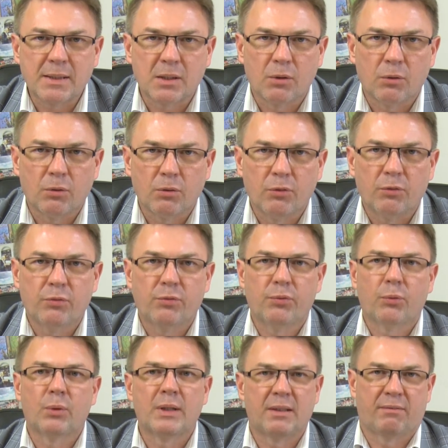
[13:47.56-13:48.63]
ma co
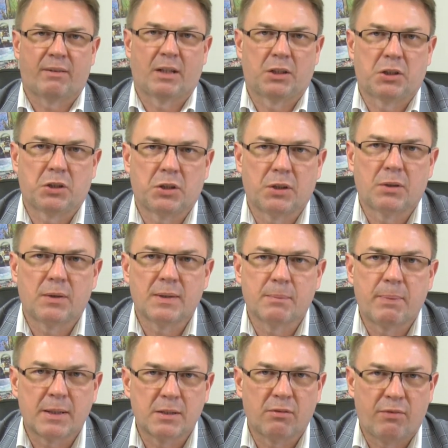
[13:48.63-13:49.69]
ukrywać, że to
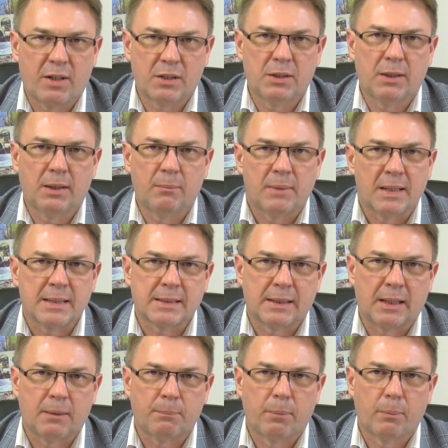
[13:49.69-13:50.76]
jest bardzo ważne dla
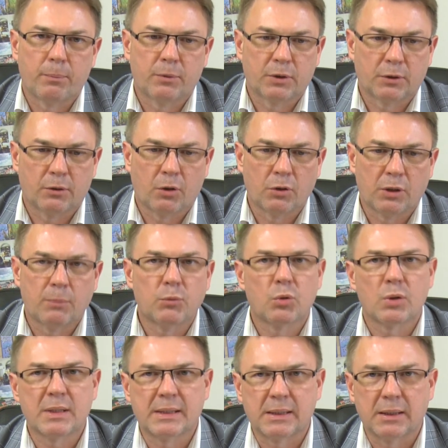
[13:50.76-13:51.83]
miasta pod kątem
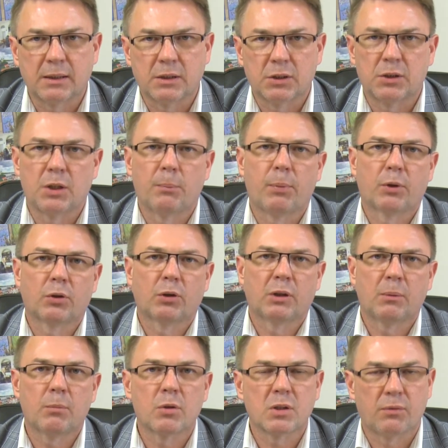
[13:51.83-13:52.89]
turystycznym, pod
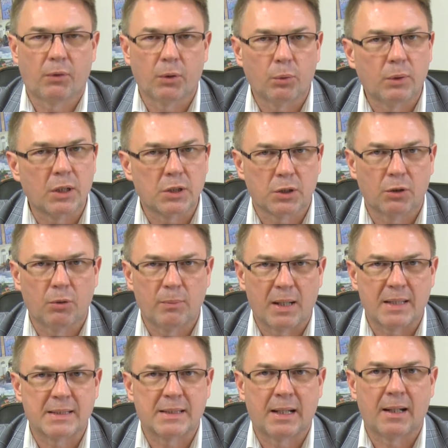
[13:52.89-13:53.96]
kątem rozwoju naszego
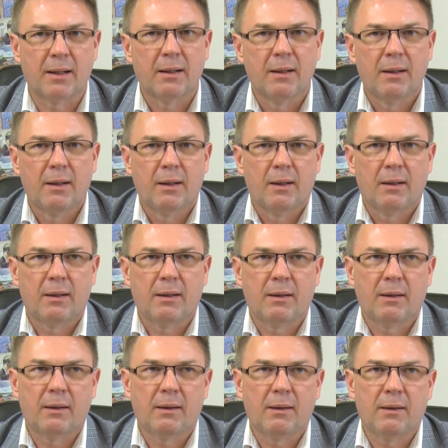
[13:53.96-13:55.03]
miasta.
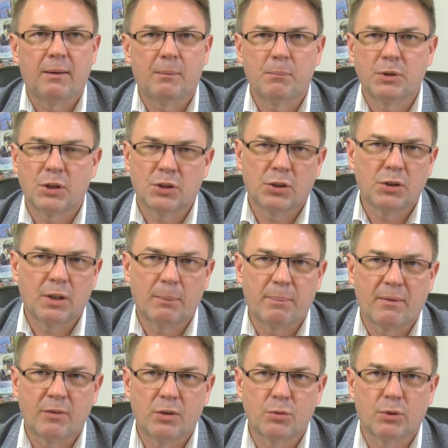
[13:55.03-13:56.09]
E, myślę, że nie,
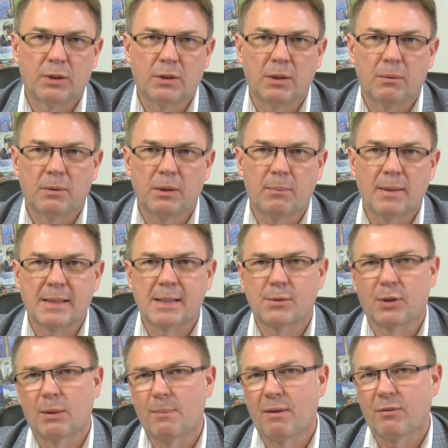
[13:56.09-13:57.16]
naprawdę tutaj nie, nie ma
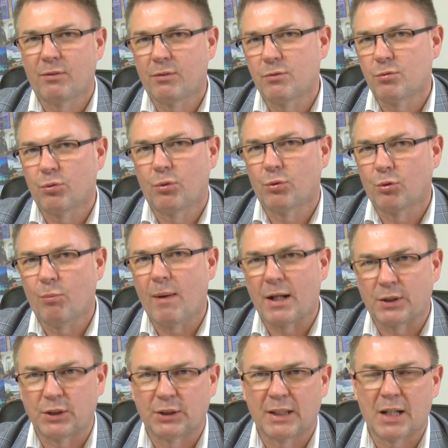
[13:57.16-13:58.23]
sensu chyba długo
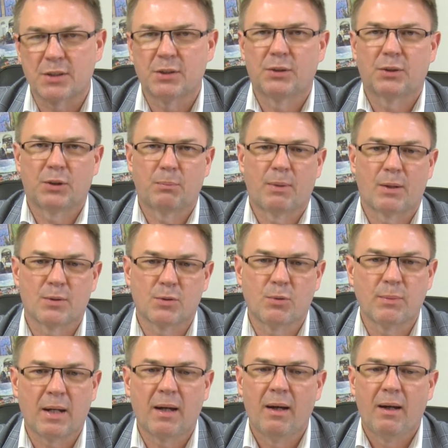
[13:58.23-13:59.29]
tłumaczyć, każdy to chyba
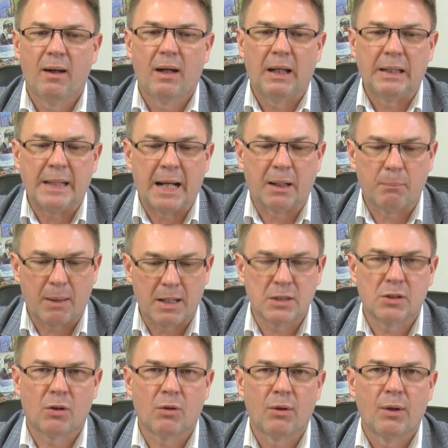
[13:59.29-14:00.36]
rozumie, jak
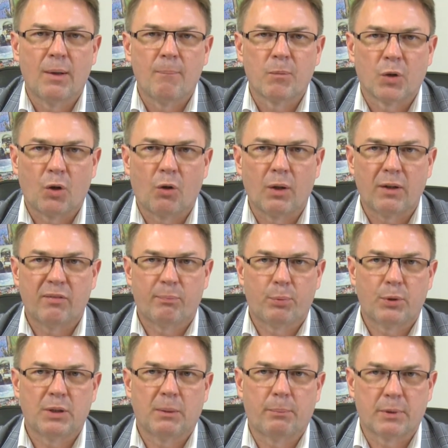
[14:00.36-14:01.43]
bardzo kolej
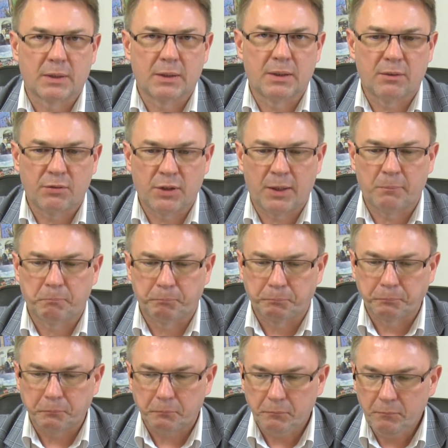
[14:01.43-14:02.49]
wpłynie pozytywnie
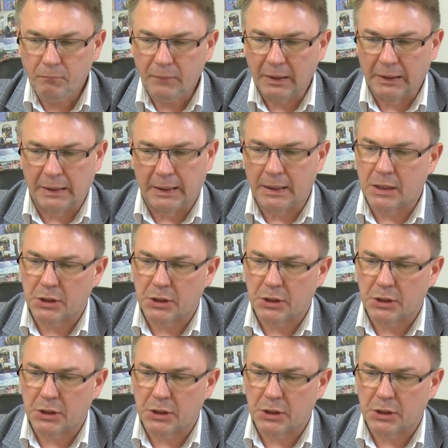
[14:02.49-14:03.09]
dla